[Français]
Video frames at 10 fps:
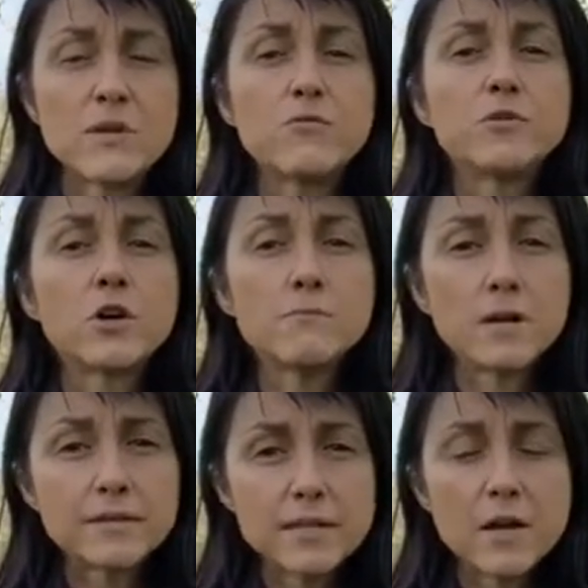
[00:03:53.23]
Et vous
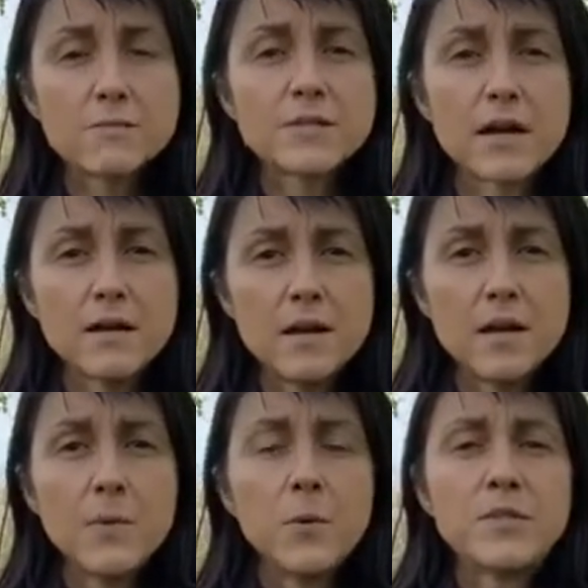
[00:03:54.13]
augmentez comme ça
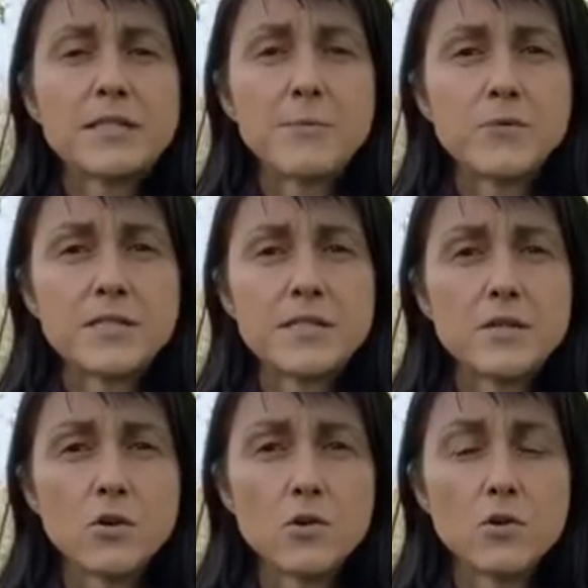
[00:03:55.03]
petit à
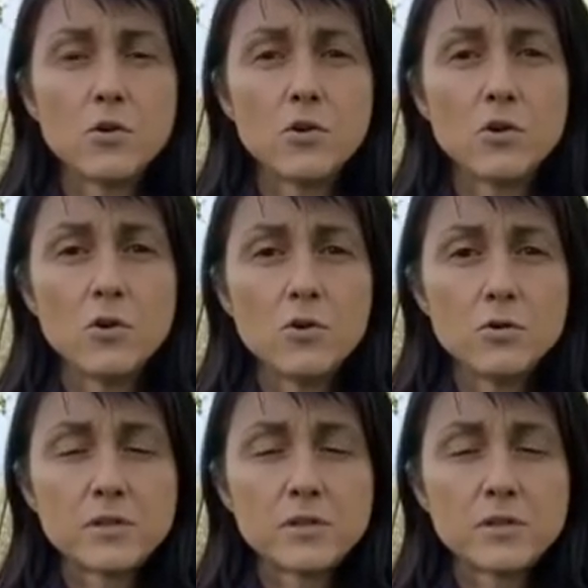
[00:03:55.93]
petit le,